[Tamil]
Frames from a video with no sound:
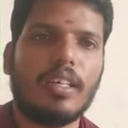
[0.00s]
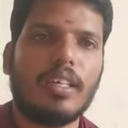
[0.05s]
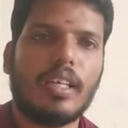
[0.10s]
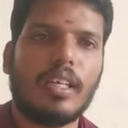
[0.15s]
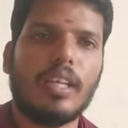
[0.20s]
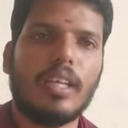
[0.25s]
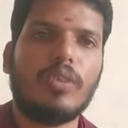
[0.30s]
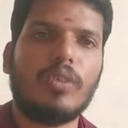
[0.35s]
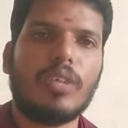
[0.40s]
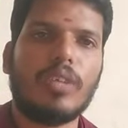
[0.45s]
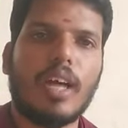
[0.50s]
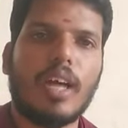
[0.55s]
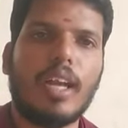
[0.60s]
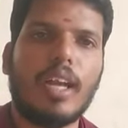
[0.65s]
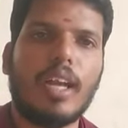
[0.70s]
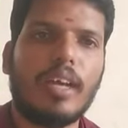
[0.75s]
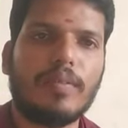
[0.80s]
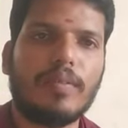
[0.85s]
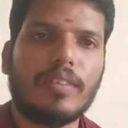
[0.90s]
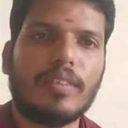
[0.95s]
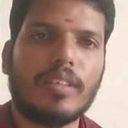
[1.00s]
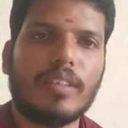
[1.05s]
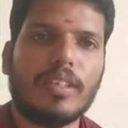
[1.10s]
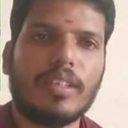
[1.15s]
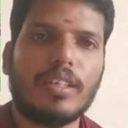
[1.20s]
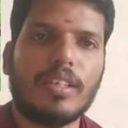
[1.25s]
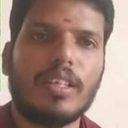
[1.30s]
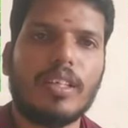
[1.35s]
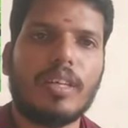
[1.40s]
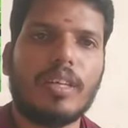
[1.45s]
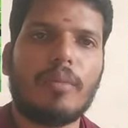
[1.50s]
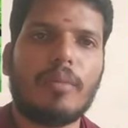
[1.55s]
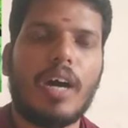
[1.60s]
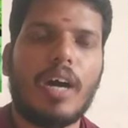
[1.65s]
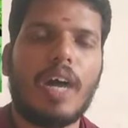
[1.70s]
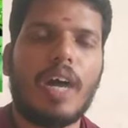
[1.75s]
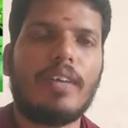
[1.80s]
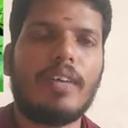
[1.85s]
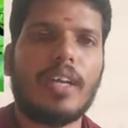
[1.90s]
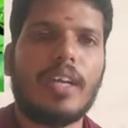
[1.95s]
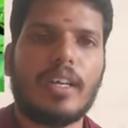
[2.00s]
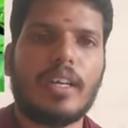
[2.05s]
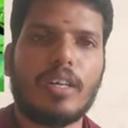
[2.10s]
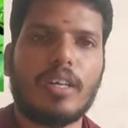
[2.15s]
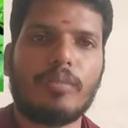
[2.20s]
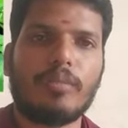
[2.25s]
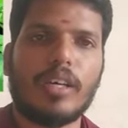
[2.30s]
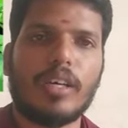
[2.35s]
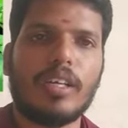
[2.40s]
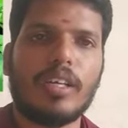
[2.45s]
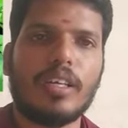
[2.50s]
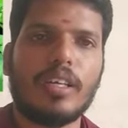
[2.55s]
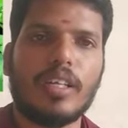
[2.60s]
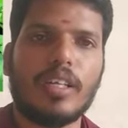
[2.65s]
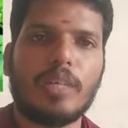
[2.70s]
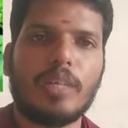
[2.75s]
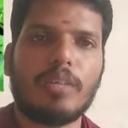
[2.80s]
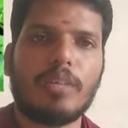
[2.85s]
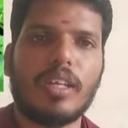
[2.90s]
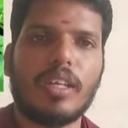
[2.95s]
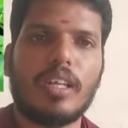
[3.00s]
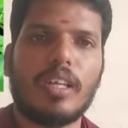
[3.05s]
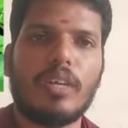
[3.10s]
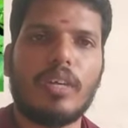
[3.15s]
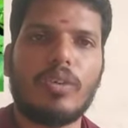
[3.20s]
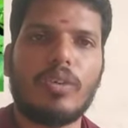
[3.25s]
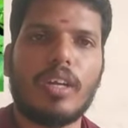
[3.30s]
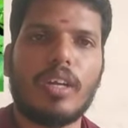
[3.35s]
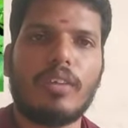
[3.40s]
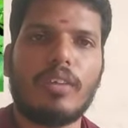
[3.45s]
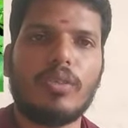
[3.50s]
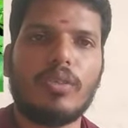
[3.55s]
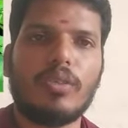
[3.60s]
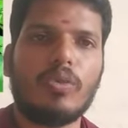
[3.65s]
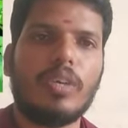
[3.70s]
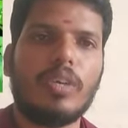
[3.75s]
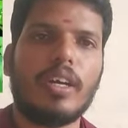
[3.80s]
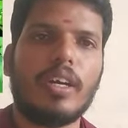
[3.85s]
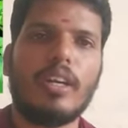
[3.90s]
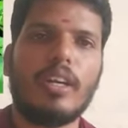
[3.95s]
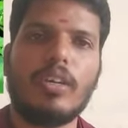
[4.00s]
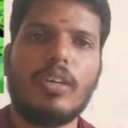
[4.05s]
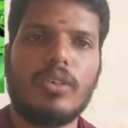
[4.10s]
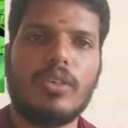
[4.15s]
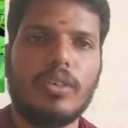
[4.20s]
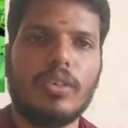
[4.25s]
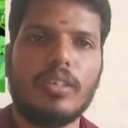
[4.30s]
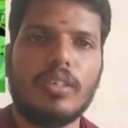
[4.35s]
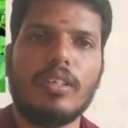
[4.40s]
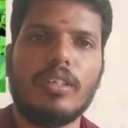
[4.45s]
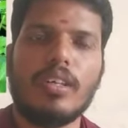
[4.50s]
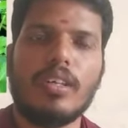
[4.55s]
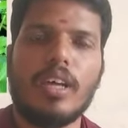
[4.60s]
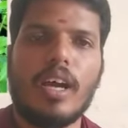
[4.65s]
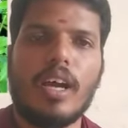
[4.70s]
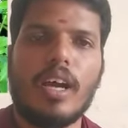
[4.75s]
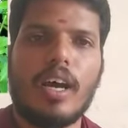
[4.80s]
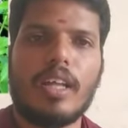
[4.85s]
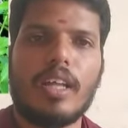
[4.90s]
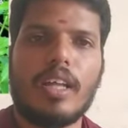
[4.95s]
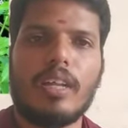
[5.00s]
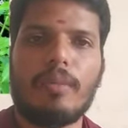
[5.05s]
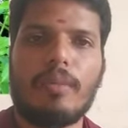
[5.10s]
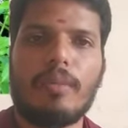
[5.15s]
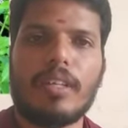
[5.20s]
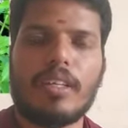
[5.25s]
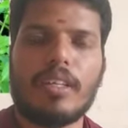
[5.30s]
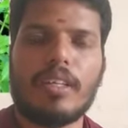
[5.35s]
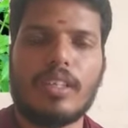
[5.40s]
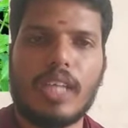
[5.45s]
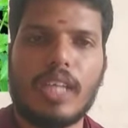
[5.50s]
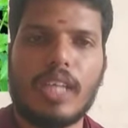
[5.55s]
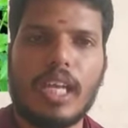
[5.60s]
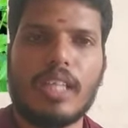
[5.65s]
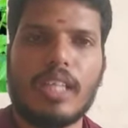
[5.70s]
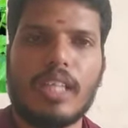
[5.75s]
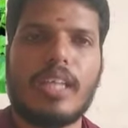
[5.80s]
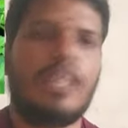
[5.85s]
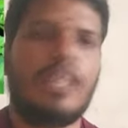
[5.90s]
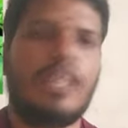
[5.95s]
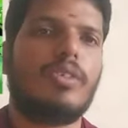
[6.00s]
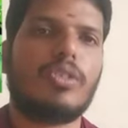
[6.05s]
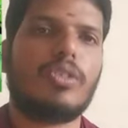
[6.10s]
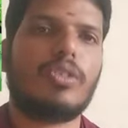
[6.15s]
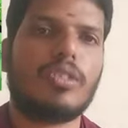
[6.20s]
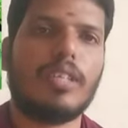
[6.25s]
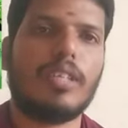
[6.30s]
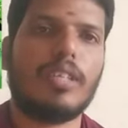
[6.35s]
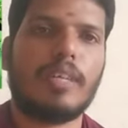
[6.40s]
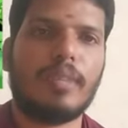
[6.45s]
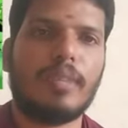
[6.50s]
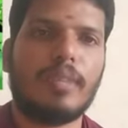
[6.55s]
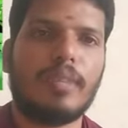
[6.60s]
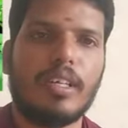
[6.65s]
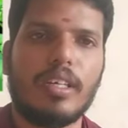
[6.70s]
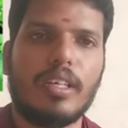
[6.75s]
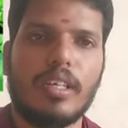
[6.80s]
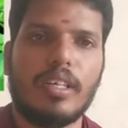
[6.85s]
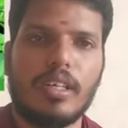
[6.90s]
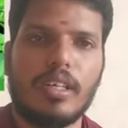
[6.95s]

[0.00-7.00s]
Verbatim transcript: இட்லி குண்டால் நம்ம ஆவரி கட்டுற மாதிரி அதை பார்த்தீங்கன்னா இட்லி குண்டால் வந்து துணி கட்டிட்டு அதில் பார்த்தீங்கன்னா கீழே தண்ணி வச்சுட்டு அது மேலே